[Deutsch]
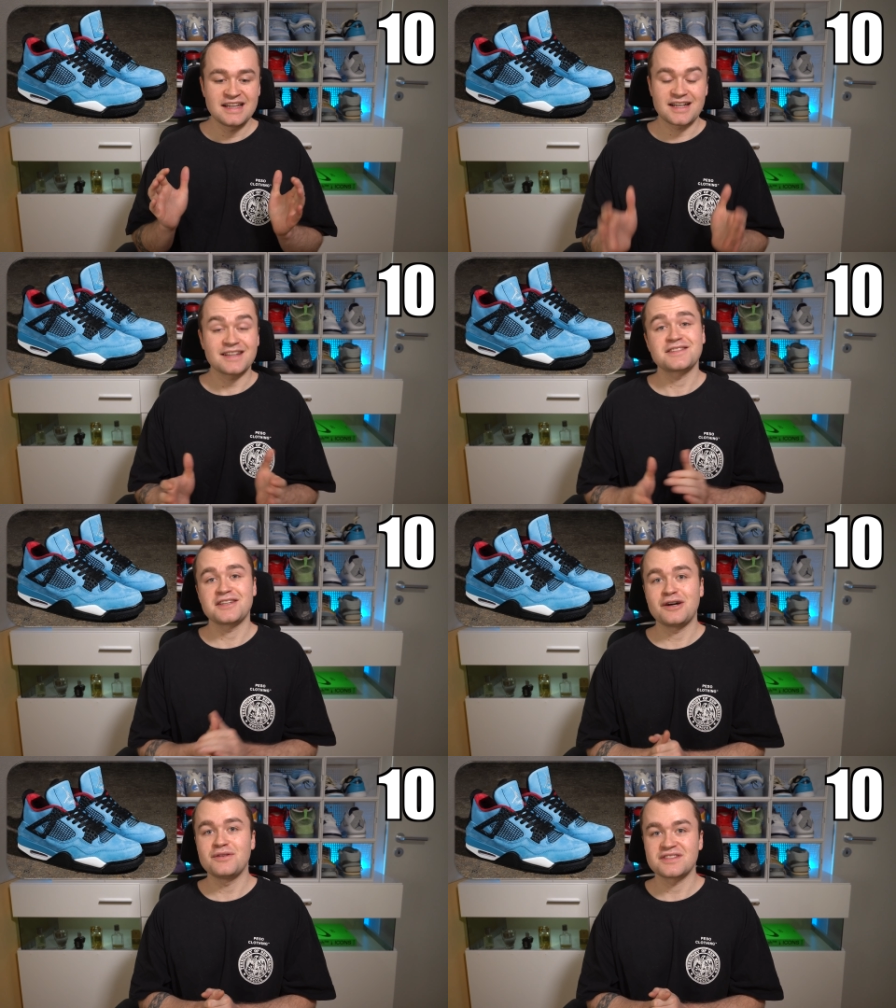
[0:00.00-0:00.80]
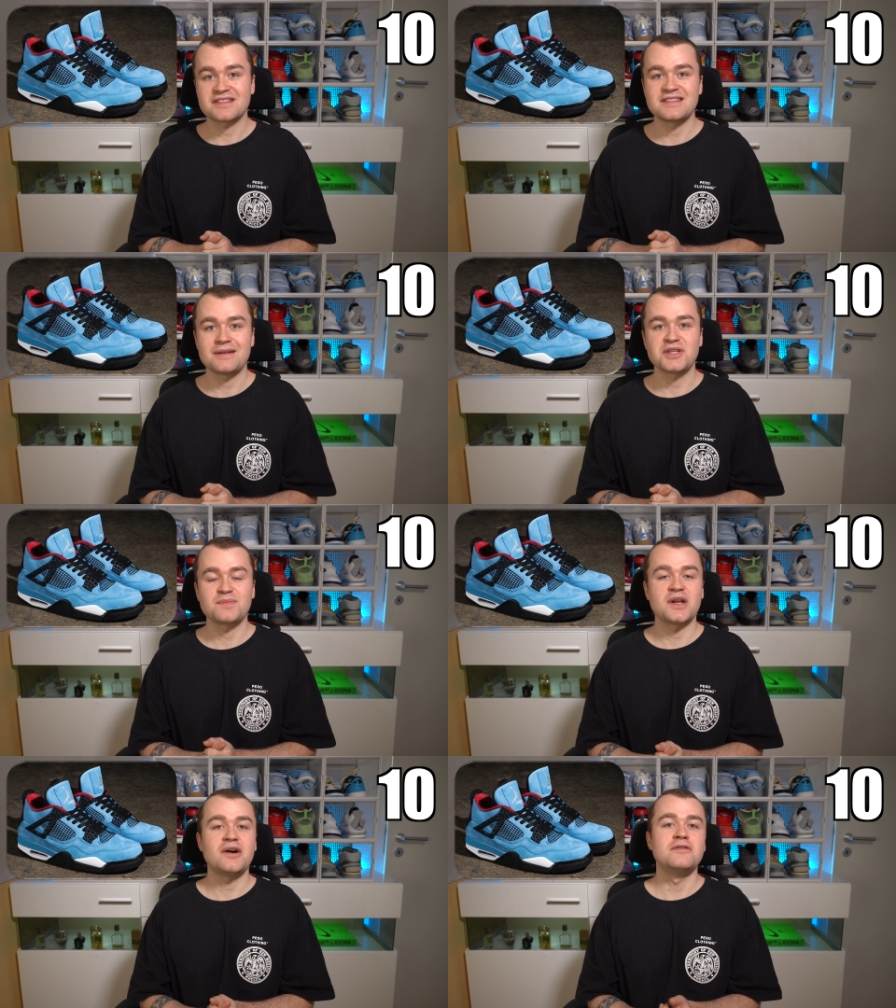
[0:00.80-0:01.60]
Ganz genau, es ist
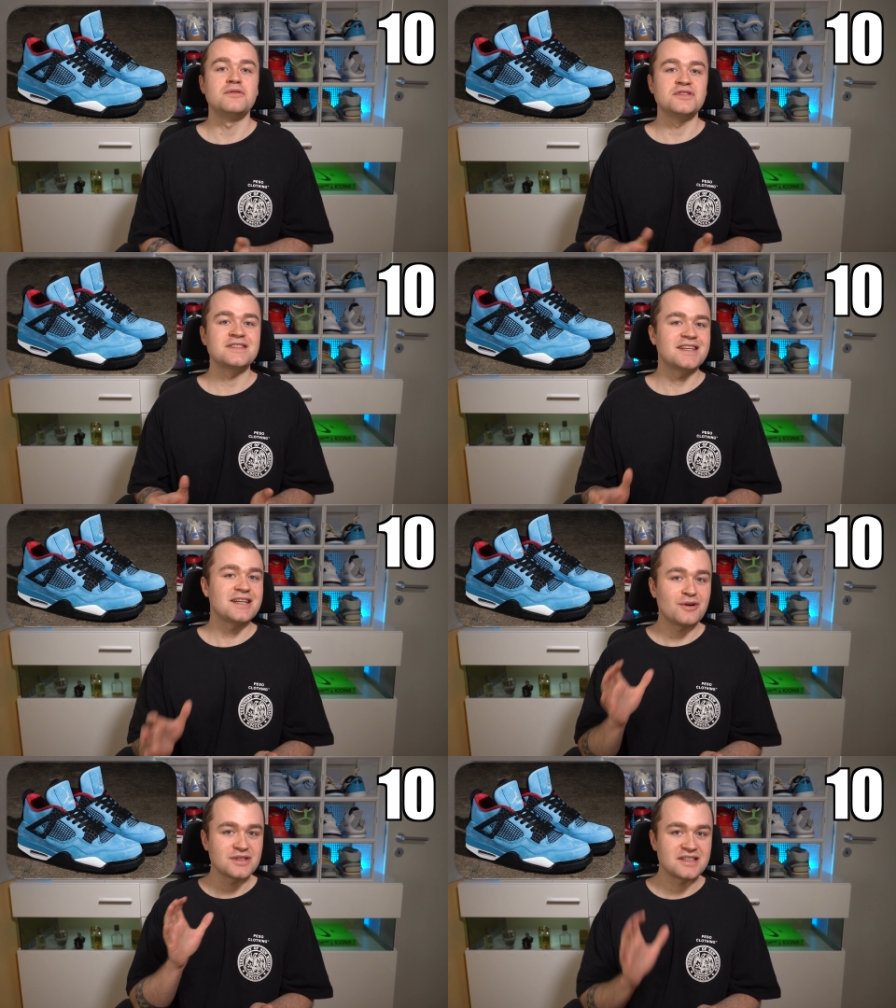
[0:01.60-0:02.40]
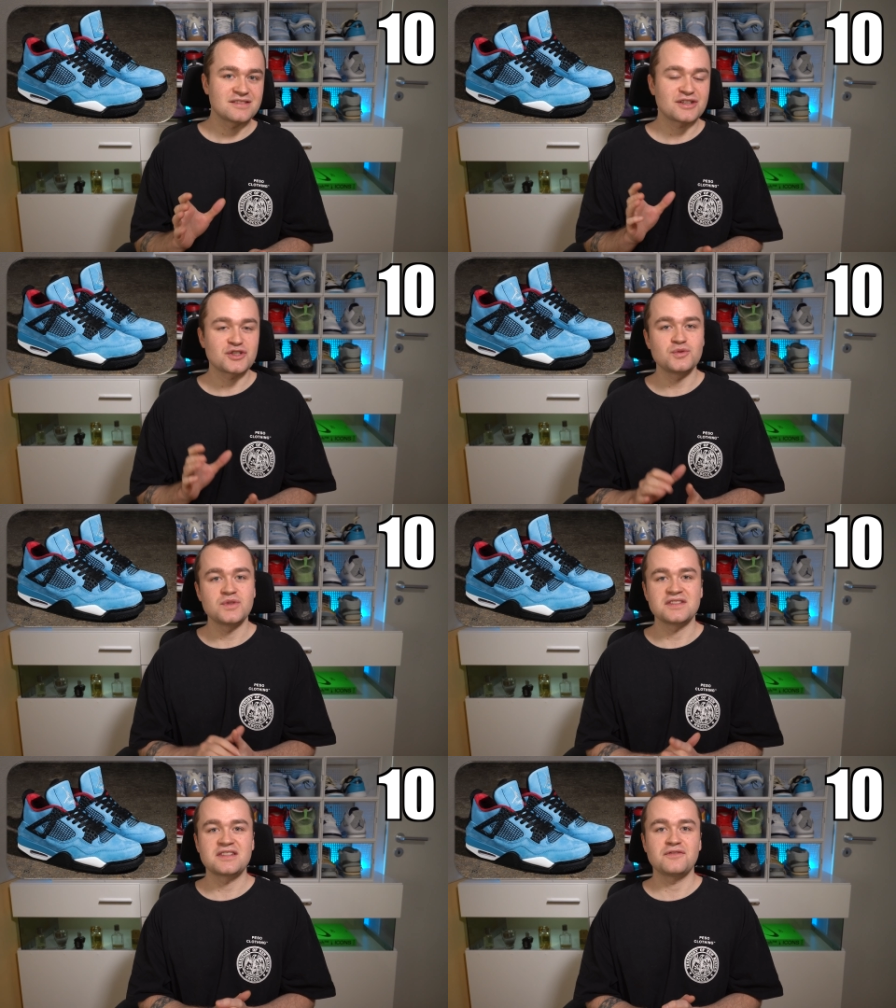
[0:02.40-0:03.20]
nämlich blau und genau dieser Schuh
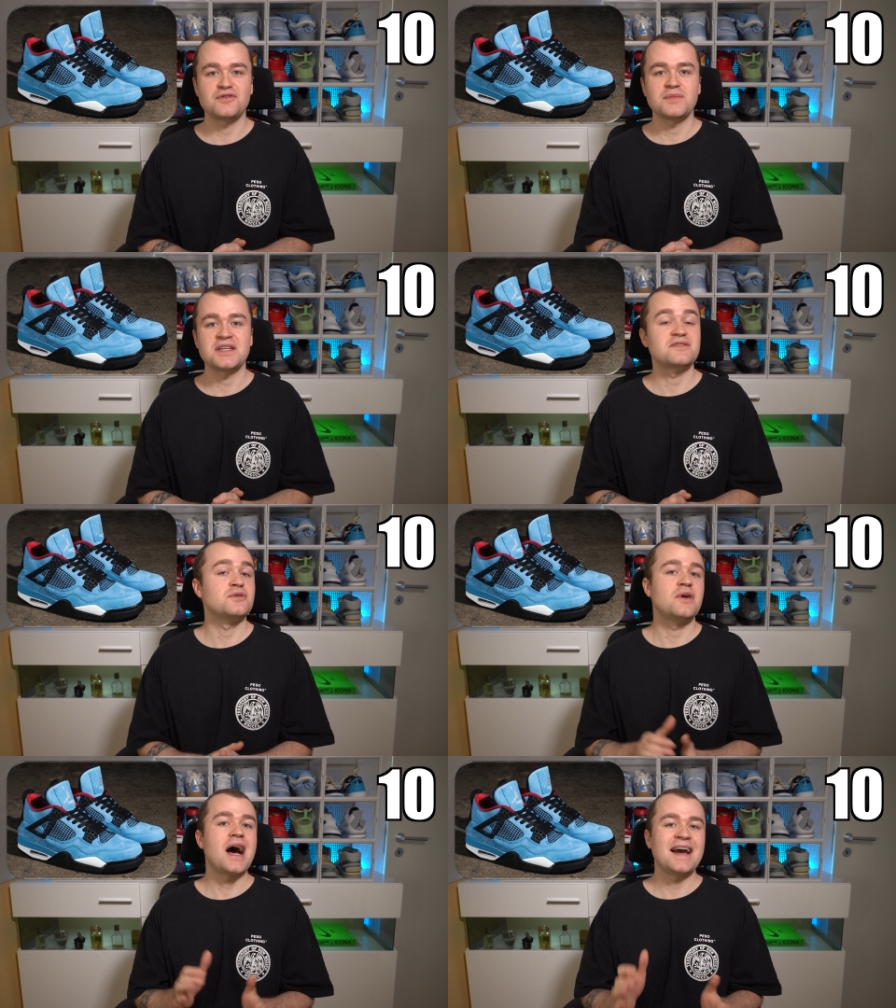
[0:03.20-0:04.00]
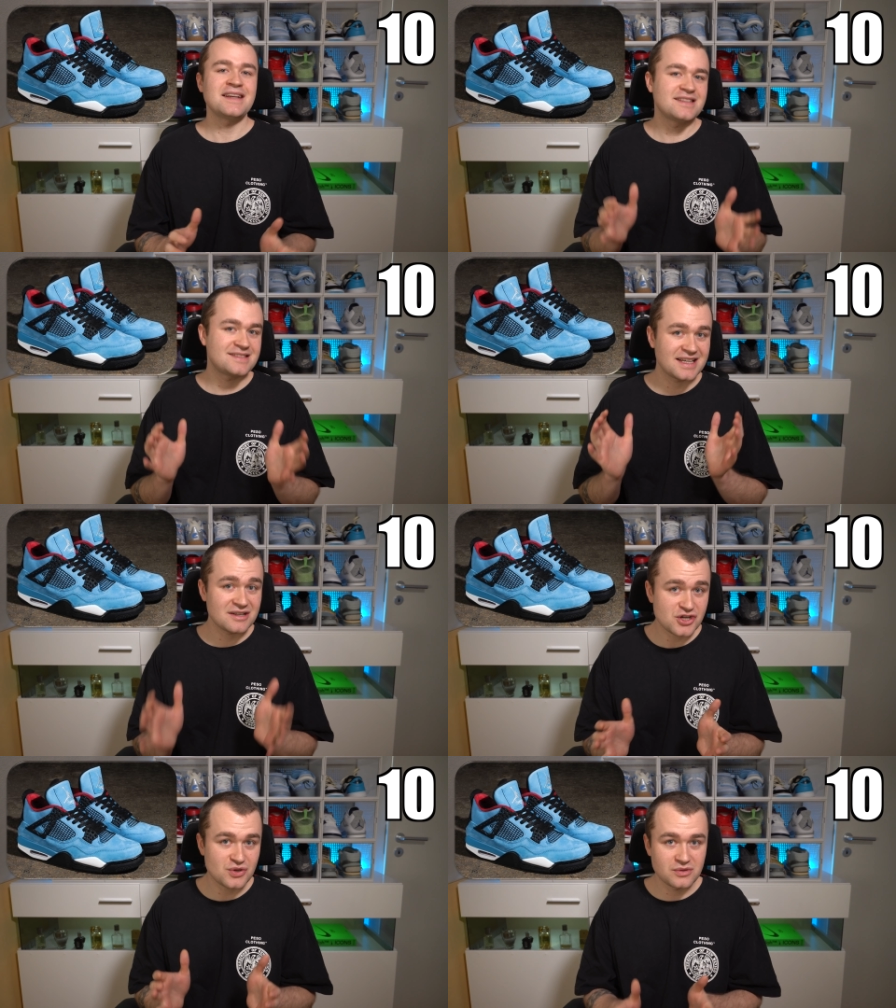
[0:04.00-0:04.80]
ist hier für mich so einer
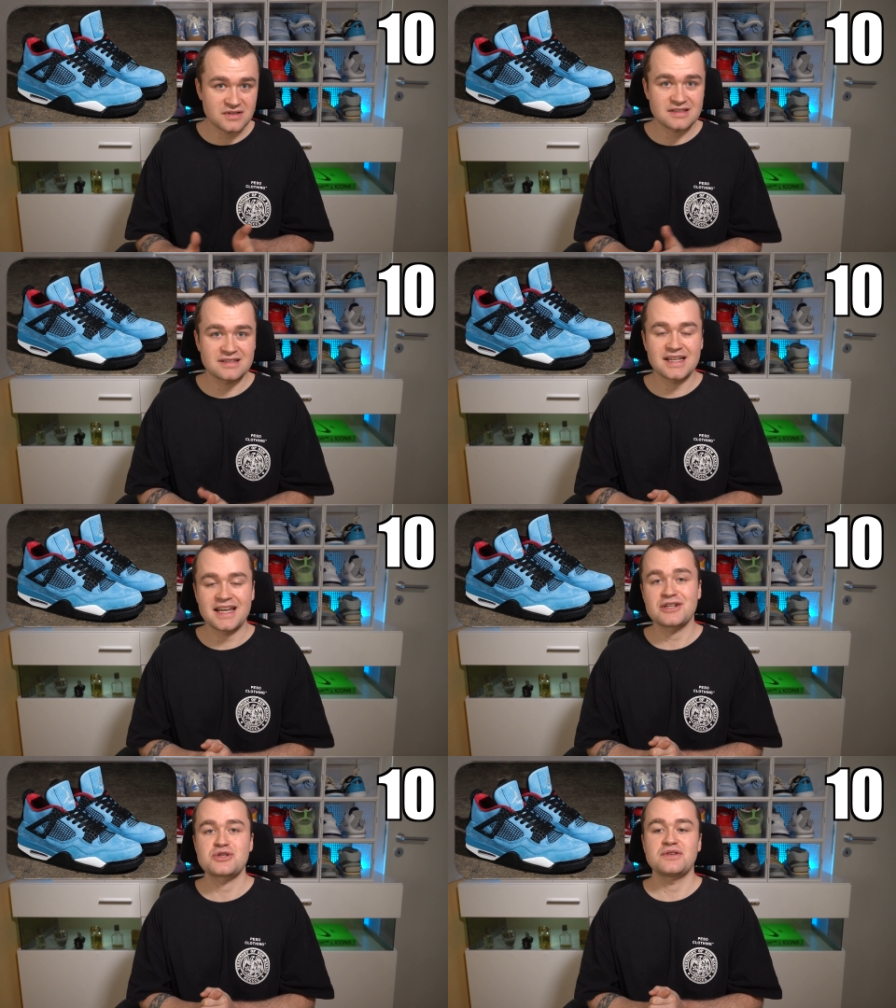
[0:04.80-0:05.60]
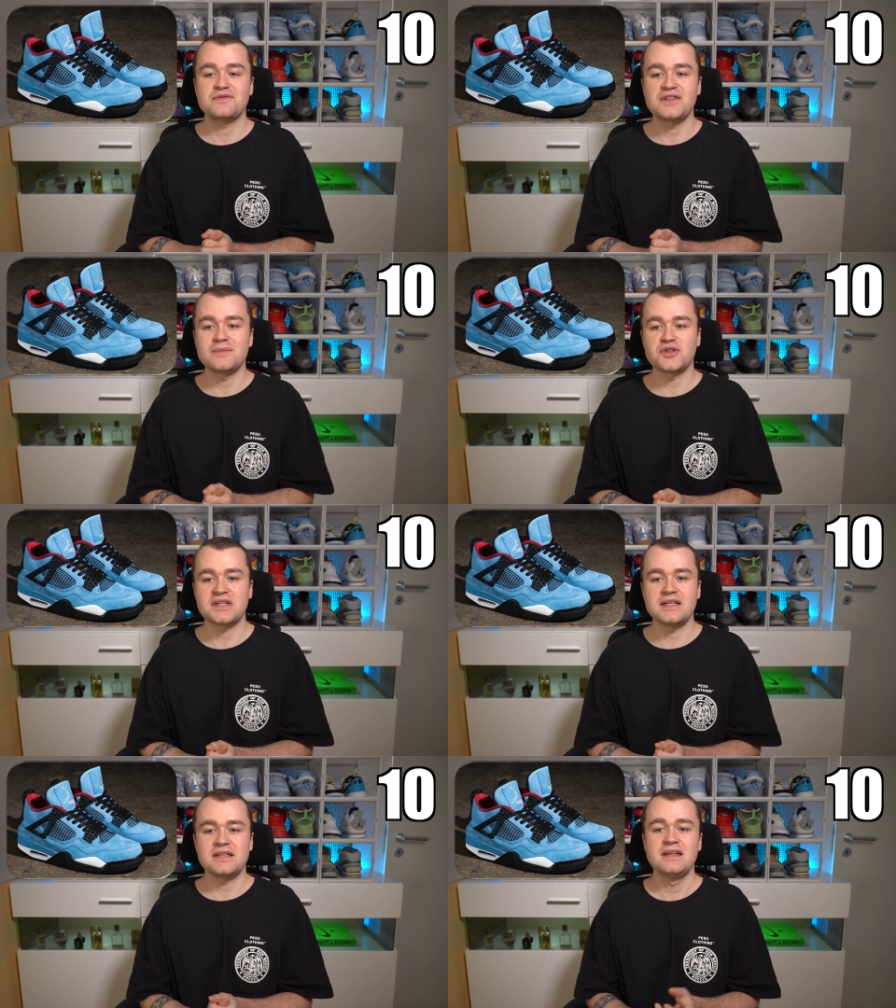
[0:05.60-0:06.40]
der schönsten Air Jordan 4
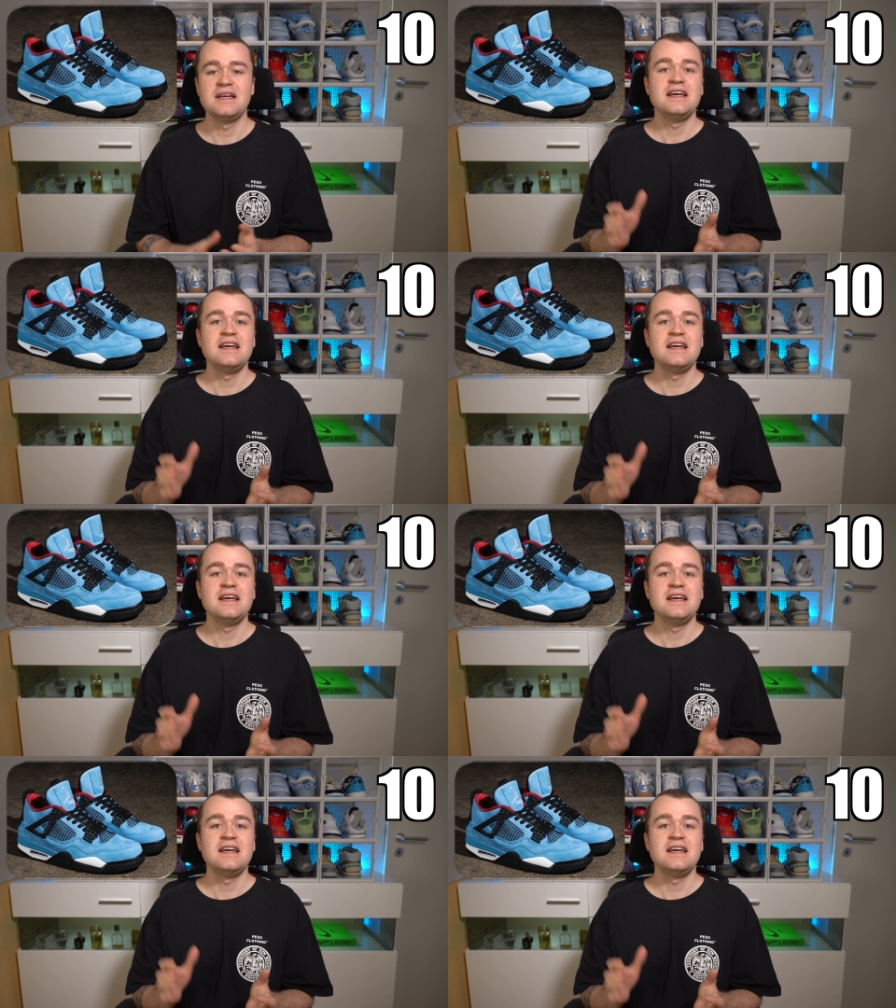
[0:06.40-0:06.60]
Modelle,